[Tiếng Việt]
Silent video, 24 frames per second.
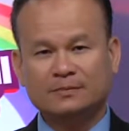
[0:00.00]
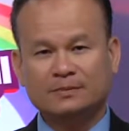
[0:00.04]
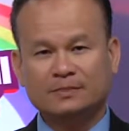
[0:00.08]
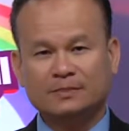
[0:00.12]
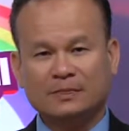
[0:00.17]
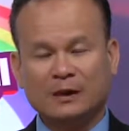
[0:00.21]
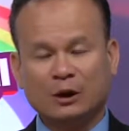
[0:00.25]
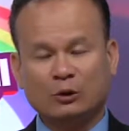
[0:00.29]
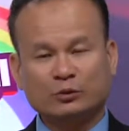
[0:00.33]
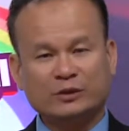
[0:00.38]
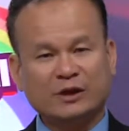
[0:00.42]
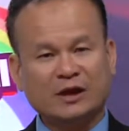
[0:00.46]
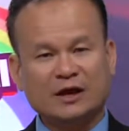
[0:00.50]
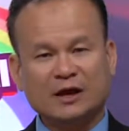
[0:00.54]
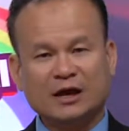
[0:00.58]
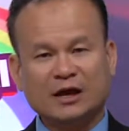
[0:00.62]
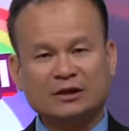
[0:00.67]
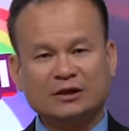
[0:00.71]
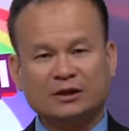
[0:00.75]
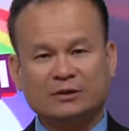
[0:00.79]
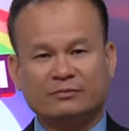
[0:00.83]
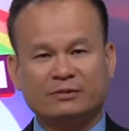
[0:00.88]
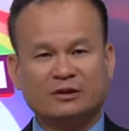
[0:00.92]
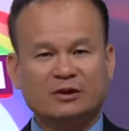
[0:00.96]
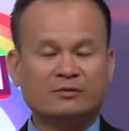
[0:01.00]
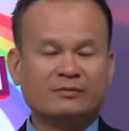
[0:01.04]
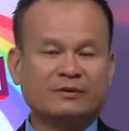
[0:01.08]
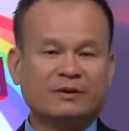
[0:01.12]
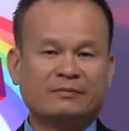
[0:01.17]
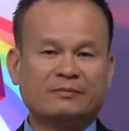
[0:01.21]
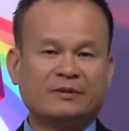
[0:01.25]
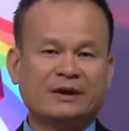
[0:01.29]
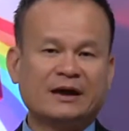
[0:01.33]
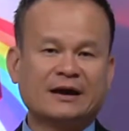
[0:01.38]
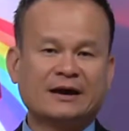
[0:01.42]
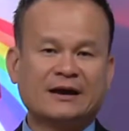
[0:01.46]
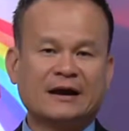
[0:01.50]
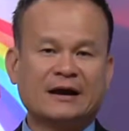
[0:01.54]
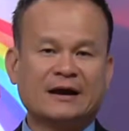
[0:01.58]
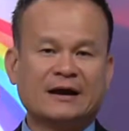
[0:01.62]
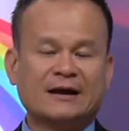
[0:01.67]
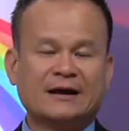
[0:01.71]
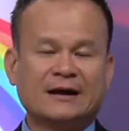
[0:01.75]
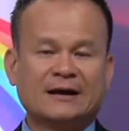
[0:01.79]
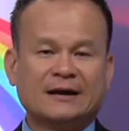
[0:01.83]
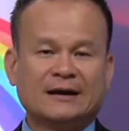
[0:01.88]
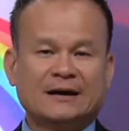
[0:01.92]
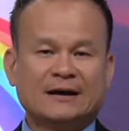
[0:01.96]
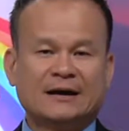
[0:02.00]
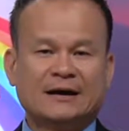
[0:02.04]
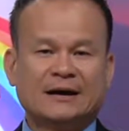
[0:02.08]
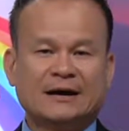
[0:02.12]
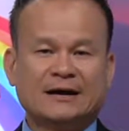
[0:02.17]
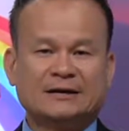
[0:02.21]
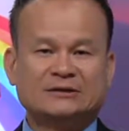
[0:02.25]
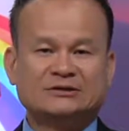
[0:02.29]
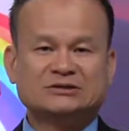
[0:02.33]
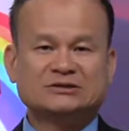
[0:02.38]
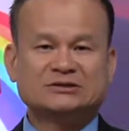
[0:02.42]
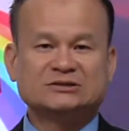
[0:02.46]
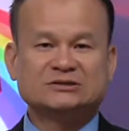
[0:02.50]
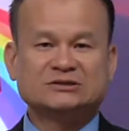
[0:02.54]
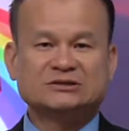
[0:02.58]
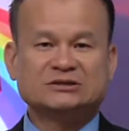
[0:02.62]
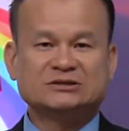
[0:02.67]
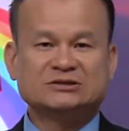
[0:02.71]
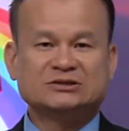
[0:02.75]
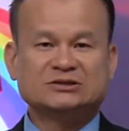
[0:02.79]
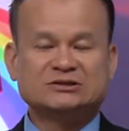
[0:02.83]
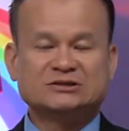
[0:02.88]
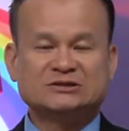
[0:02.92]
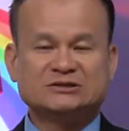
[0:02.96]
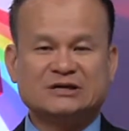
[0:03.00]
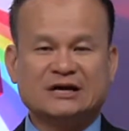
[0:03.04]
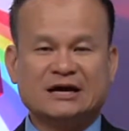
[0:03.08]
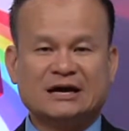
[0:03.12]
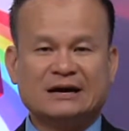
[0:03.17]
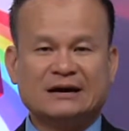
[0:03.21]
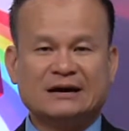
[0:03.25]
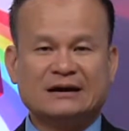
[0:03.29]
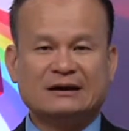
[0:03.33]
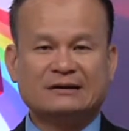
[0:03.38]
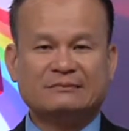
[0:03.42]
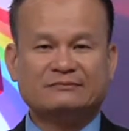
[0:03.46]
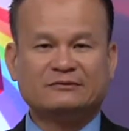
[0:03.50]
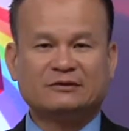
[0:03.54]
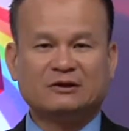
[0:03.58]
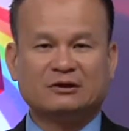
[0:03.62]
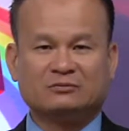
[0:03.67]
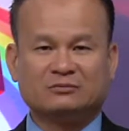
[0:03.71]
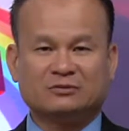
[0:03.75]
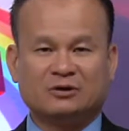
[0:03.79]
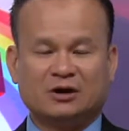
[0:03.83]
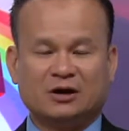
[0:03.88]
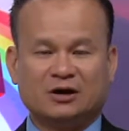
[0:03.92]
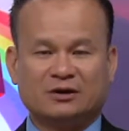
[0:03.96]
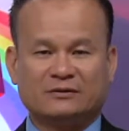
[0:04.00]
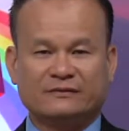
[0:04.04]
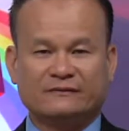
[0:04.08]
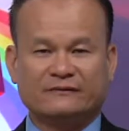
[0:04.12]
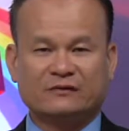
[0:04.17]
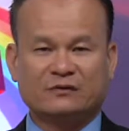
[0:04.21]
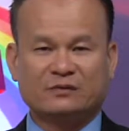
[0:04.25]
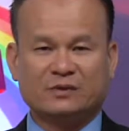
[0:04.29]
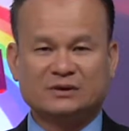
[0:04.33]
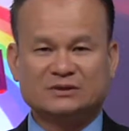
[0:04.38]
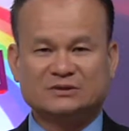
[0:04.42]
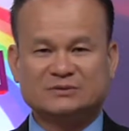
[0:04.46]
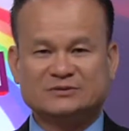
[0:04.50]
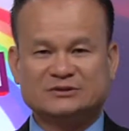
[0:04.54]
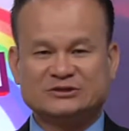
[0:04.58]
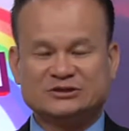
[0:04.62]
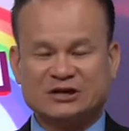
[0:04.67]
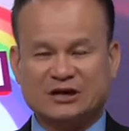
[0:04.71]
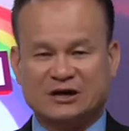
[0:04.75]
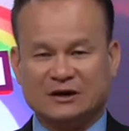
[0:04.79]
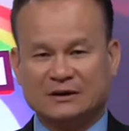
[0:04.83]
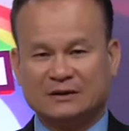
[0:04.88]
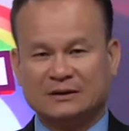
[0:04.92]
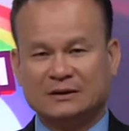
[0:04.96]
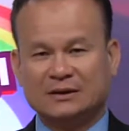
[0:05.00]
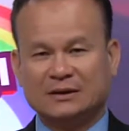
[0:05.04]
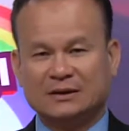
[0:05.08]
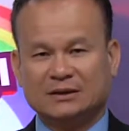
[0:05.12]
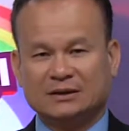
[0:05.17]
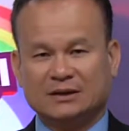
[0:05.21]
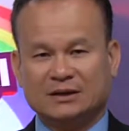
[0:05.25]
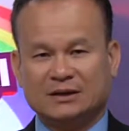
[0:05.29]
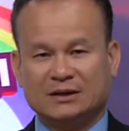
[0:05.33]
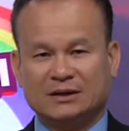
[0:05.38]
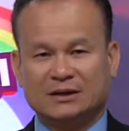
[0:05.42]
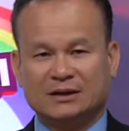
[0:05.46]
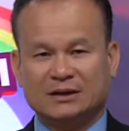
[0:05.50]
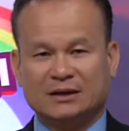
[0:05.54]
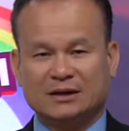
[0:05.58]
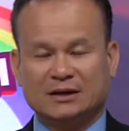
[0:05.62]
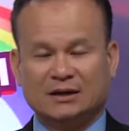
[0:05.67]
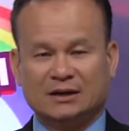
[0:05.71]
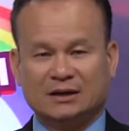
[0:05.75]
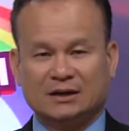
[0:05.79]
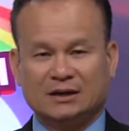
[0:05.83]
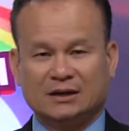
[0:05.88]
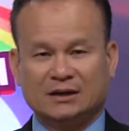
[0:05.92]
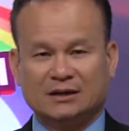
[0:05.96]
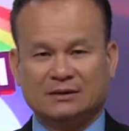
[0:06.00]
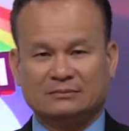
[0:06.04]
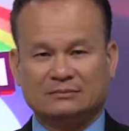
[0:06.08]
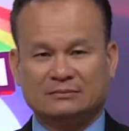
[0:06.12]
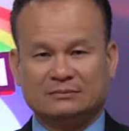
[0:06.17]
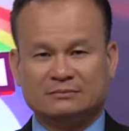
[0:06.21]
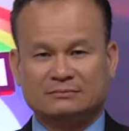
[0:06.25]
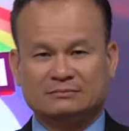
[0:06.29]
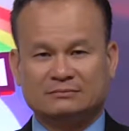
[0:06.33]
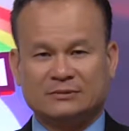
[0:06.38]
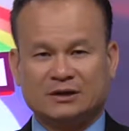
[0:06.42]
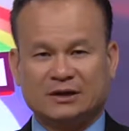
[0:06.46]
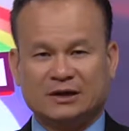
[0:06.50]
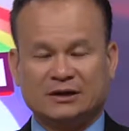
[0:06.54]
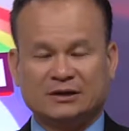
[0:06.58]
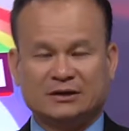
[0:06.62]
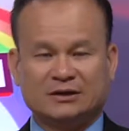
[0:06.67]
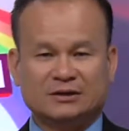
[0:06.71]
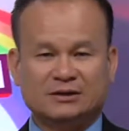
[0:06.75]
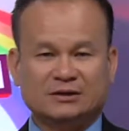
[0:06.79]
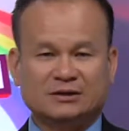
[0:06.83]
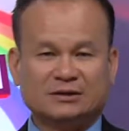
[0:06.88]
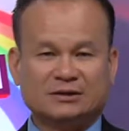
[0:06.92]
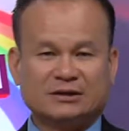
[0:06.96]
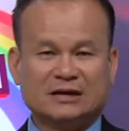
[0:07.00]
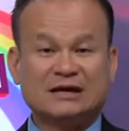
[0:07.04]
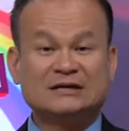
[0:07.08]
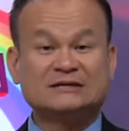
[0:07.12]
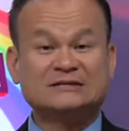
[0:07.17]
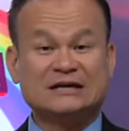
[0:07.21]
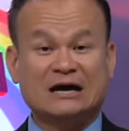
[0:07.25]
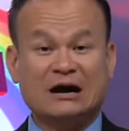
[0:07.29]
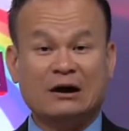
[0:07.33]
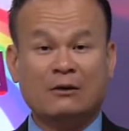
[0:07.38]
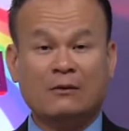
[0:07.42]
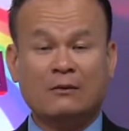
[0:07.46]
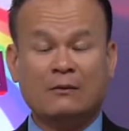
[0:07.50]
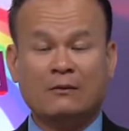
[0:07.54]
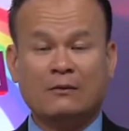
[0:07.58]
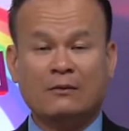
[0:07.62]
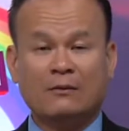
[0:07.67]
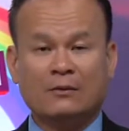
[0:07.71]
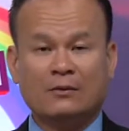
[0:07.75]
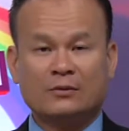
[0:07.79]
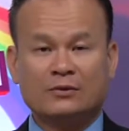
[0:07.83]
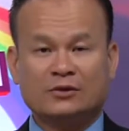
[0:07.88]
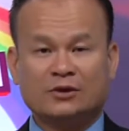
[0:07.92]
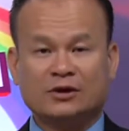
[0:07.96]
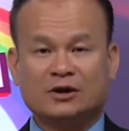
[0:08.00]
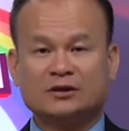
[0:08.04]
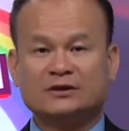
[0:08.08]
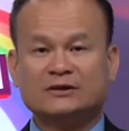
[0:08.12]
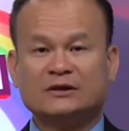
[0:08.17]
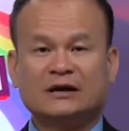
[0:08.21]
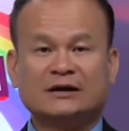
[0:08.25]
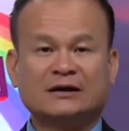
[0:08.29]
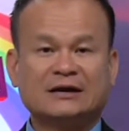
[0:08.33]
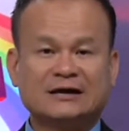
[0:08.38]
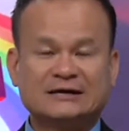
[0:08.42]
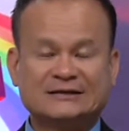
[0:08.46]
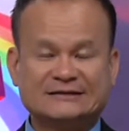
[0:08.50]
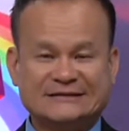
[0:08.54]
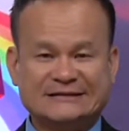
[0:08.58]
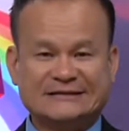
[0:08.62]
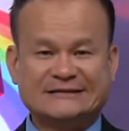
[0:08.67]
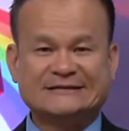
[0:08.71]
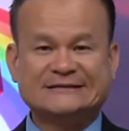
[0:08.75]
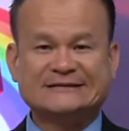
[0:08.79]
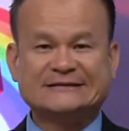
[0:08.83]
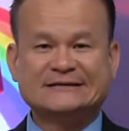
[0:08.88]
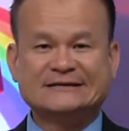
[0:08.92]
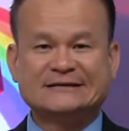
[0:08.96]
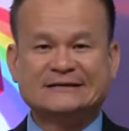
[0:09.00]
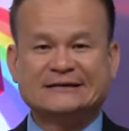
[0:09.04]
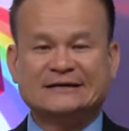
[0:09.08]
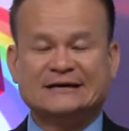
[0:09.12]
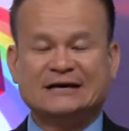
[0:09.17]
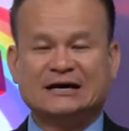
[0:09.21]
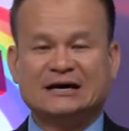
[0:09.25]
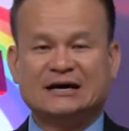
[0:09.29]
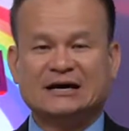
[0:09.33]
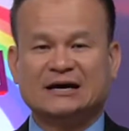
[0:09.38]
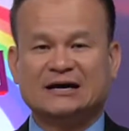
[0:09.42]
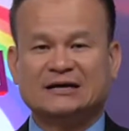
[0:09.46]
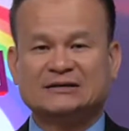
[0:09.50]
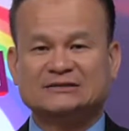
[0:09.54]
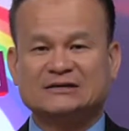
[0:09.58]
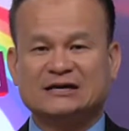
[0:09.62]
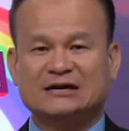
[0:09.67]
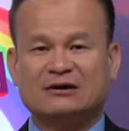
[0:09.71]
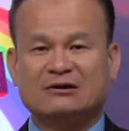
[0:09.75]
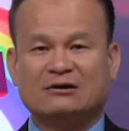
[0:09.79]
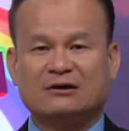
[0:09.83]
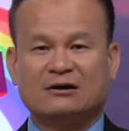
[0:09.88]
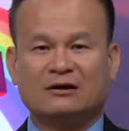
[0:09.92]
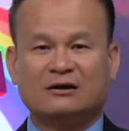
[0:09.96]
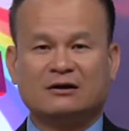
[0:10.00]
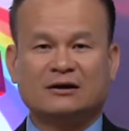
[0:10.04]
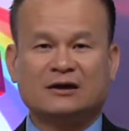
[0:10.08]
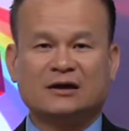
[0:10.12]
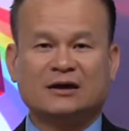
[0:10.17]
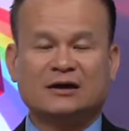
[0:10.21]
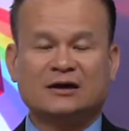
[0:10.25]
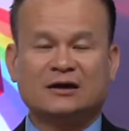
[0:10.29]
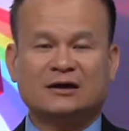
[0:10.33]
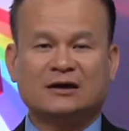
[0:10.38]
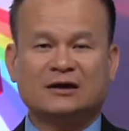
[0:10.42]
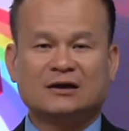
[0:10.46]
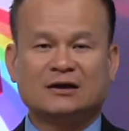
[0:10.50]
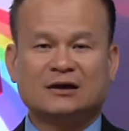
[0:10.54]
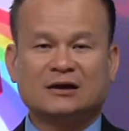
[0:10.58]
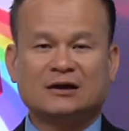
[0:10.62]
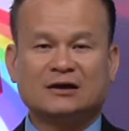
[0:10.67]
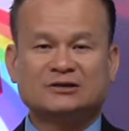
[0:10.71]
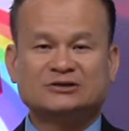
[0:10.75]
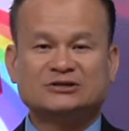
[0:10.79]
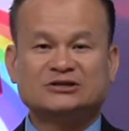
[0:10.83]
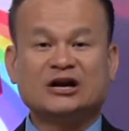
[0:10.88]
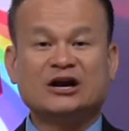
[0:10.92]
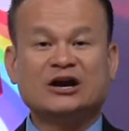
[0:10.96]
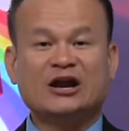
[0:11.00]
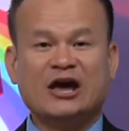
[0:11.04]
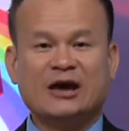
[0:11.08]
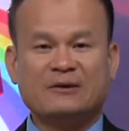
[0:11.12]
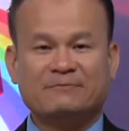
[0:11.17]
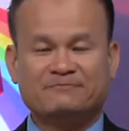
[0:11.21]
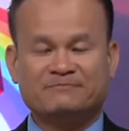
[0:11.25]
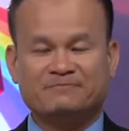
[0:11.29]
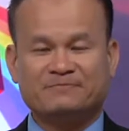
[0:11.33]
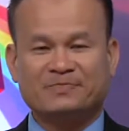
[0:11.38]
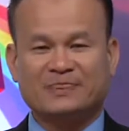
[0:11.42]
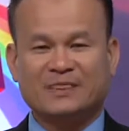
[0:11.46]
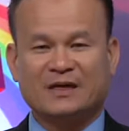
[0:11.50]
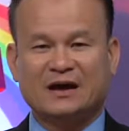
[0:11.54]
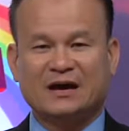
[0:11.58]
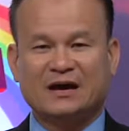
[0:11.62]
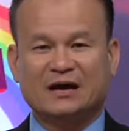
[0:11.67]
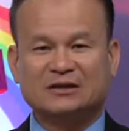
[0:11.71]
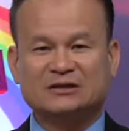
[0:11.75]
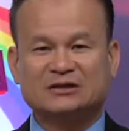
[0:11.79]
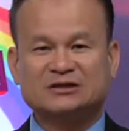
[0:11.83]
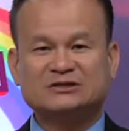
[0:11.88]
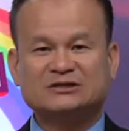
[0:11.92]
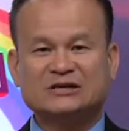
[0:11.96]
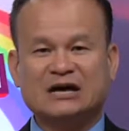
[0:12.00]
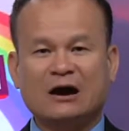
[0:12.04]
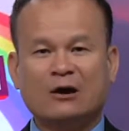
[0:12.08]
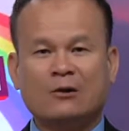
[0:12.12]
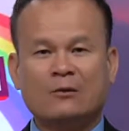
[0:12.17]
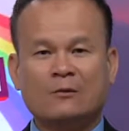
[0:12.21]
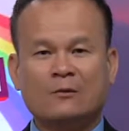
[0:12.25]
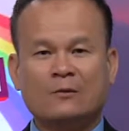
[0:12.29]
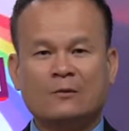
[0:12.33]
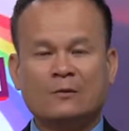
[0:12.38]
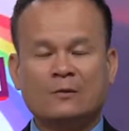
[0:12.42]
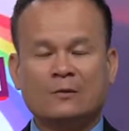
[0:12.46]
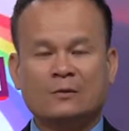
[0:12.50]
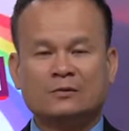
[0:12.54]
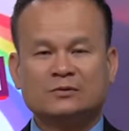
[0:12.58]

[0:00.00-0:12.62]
Đầu tiên hết thì quý vị biết đó, à, trước cửa thương xá Phước Lộc Thọ thành phố Westminster thì à, kể từ tháng 6 cho đến tận tháng 9 à, sẽ có cái à, chợ đêm à, thứ sáu,